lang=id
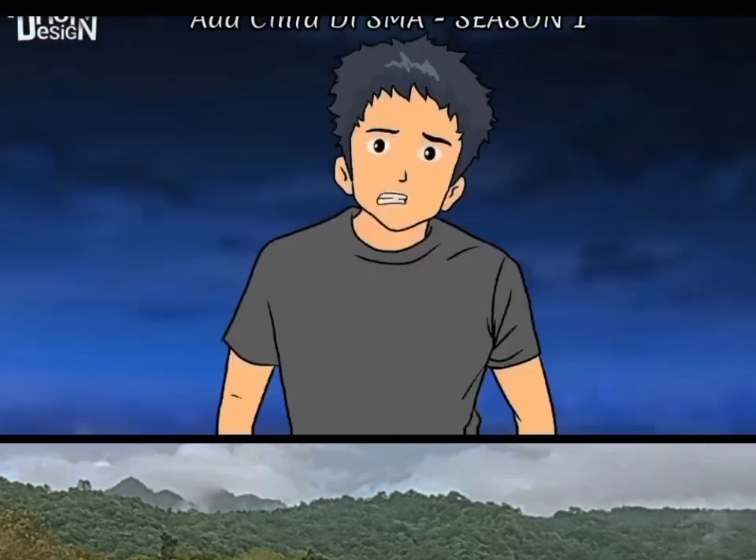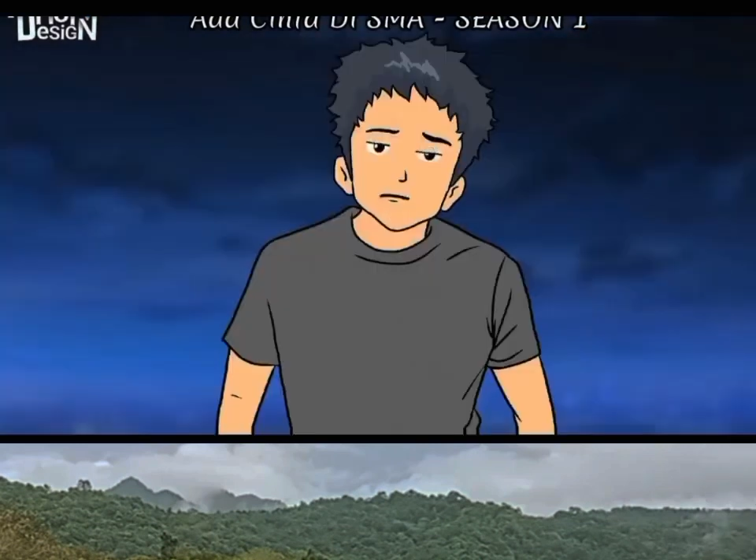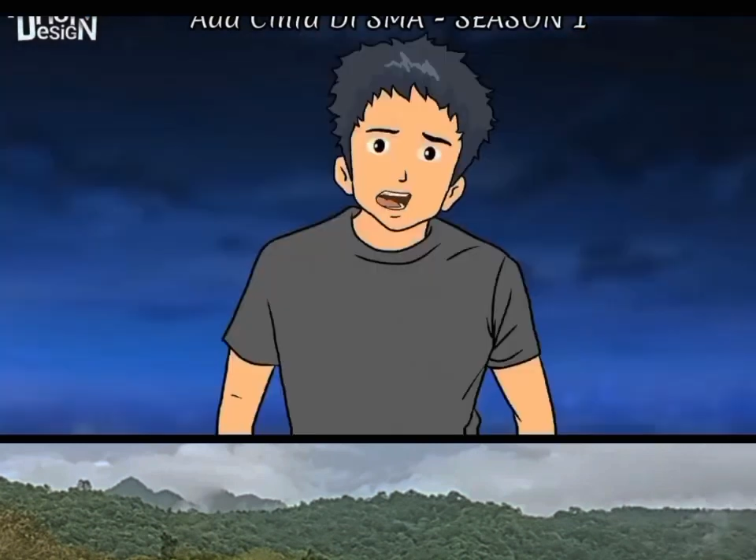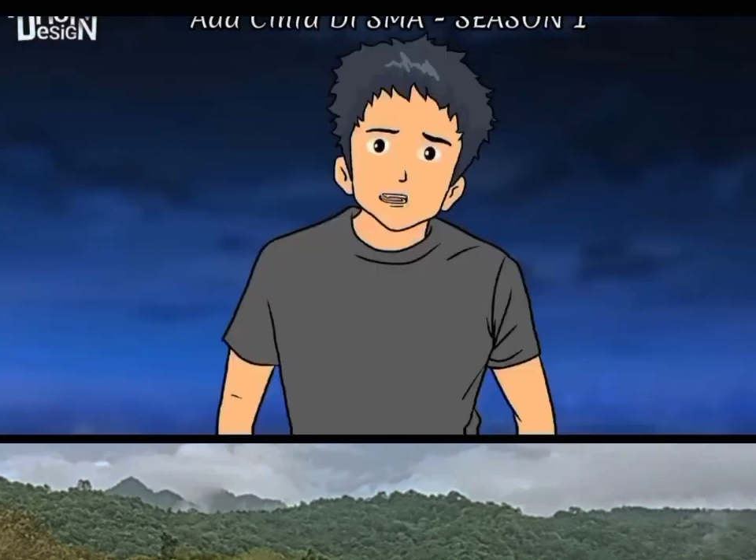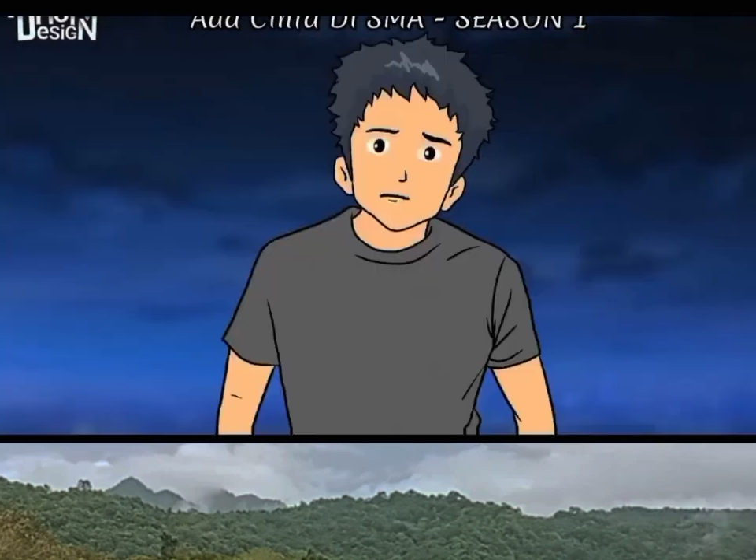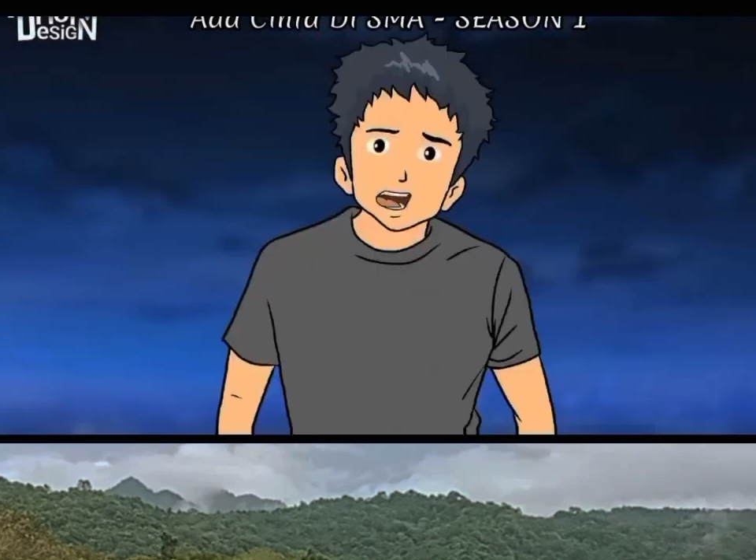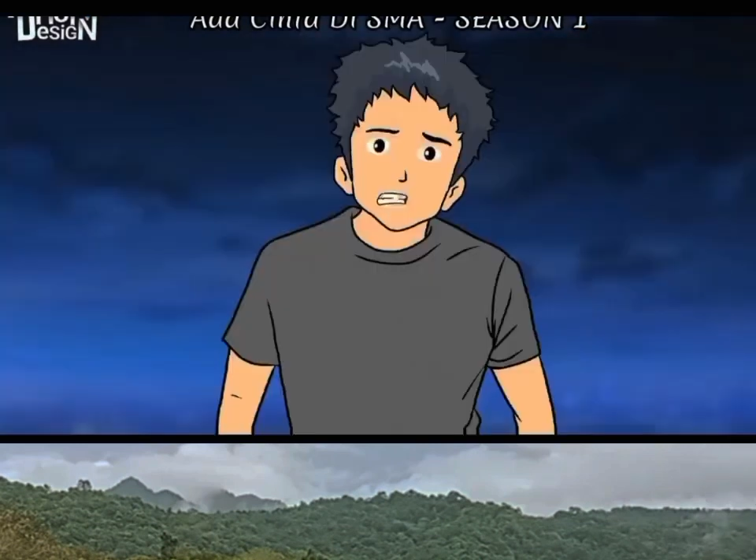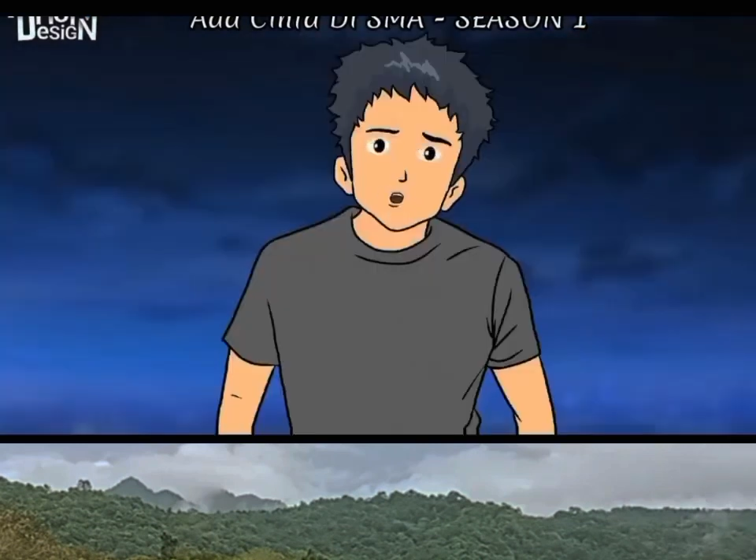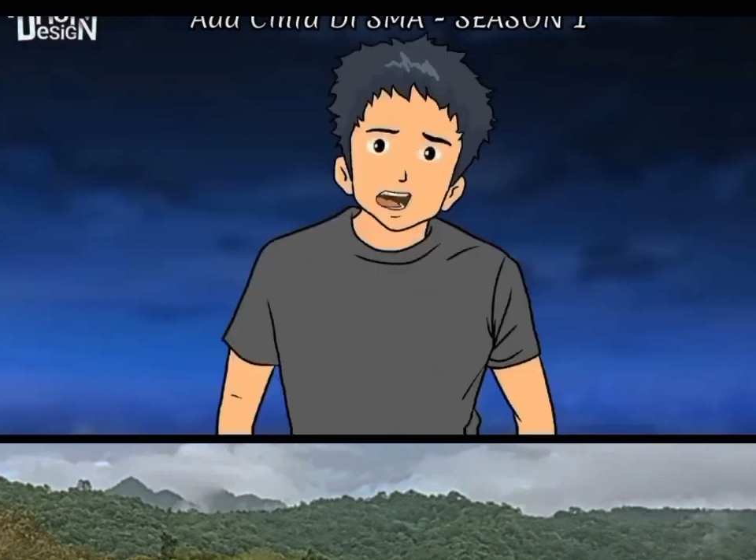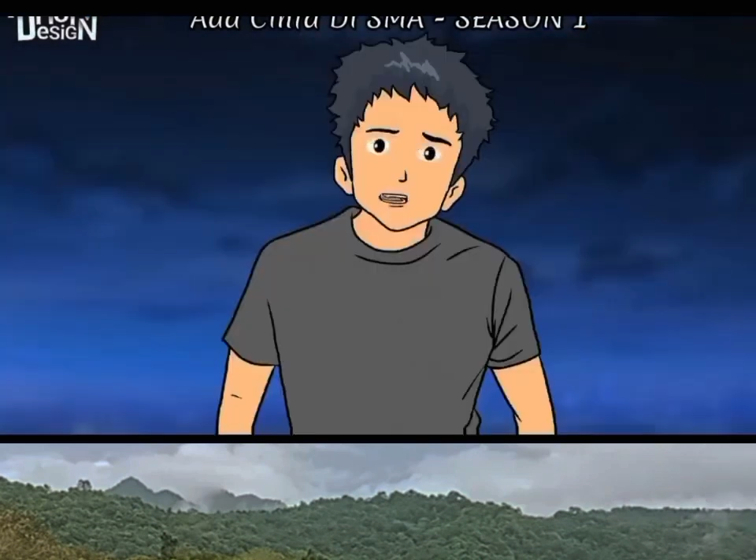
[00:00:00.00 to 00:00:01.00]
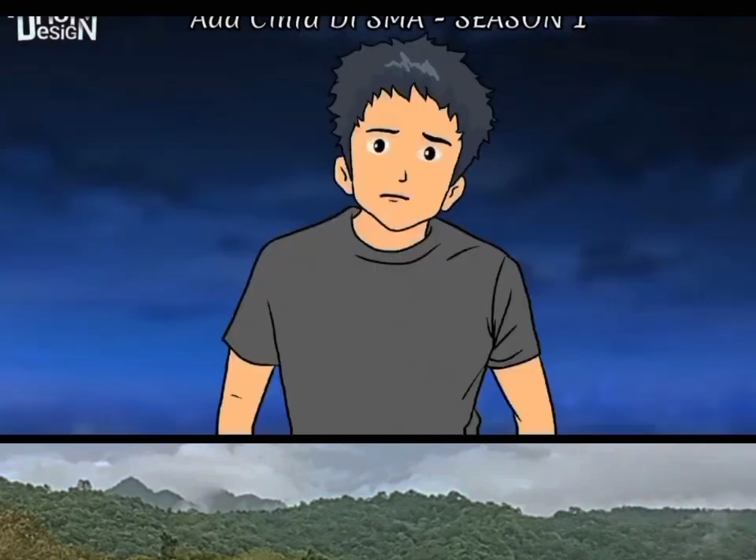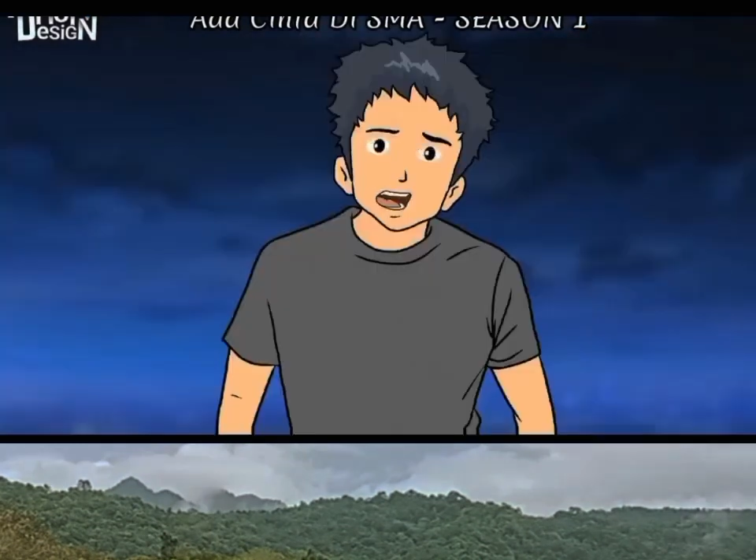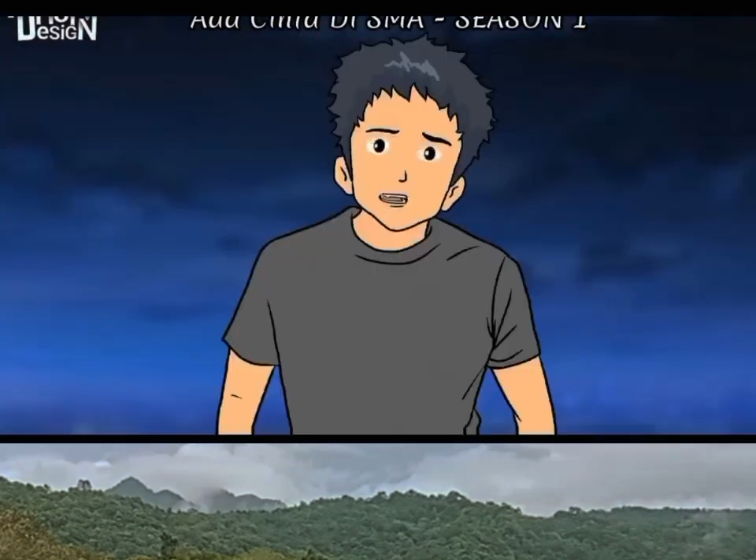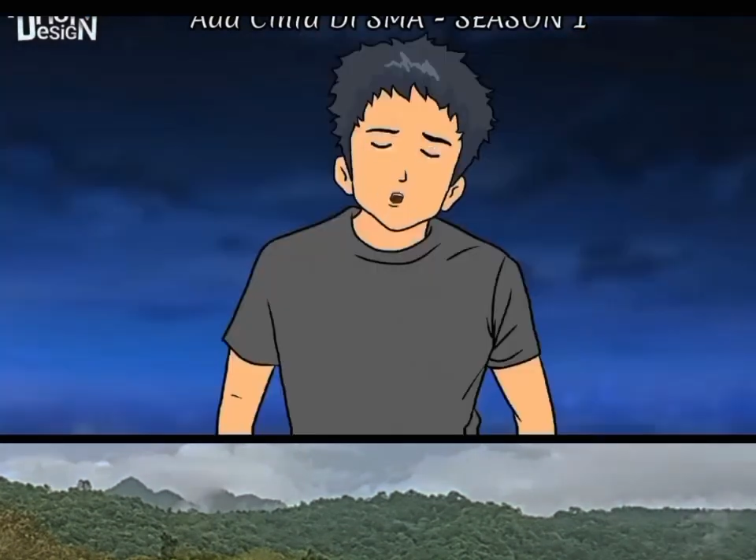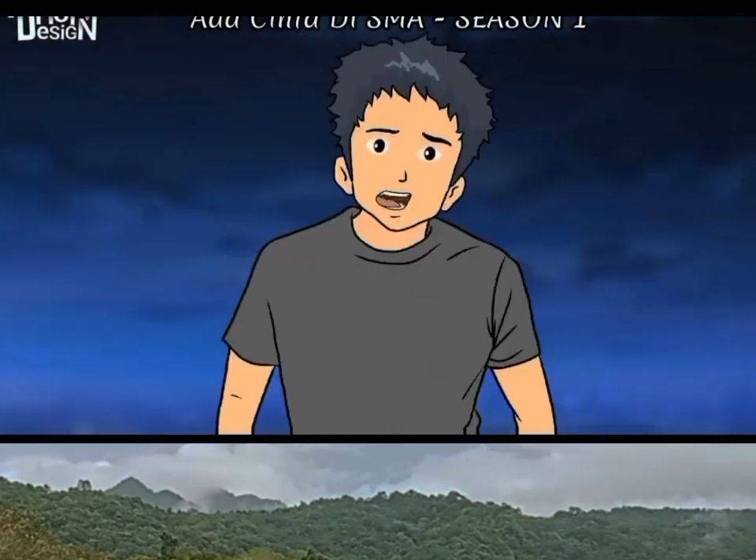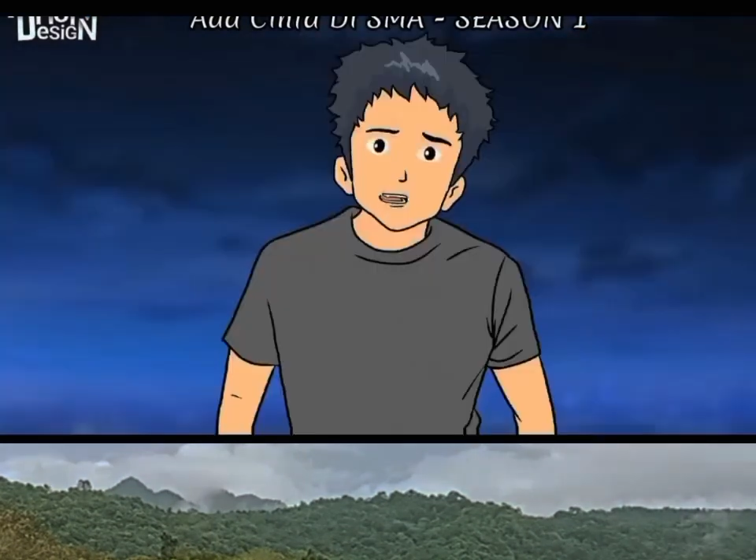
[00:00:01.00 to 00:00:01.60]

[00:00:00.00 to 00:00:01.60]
Gue jauh-jauh datang ke sini